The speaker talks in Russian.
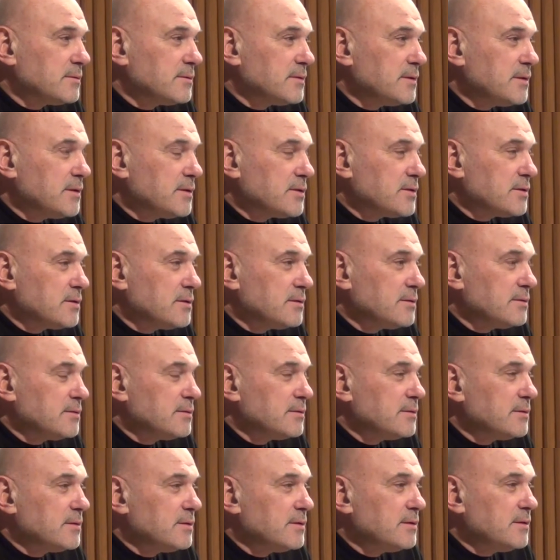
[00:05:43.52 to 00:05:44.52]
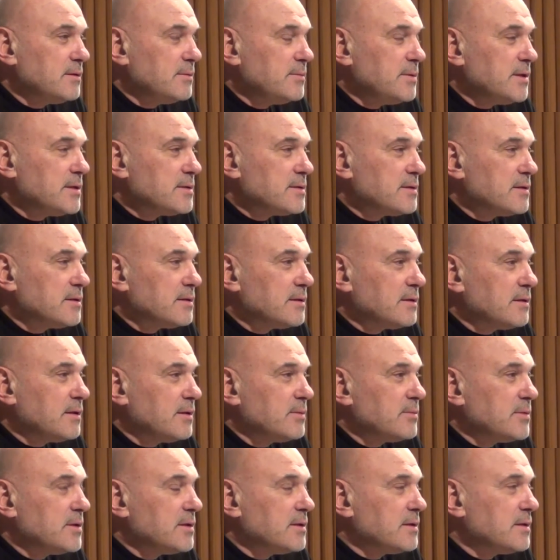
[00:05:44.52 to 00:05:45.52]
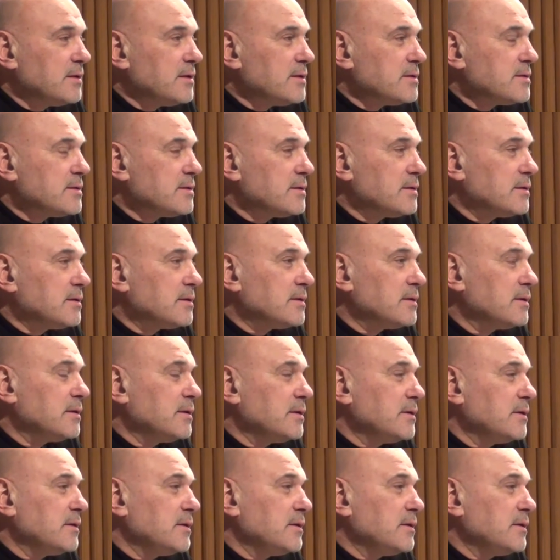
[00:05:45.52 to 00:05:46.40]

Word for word: тех же немецких, американских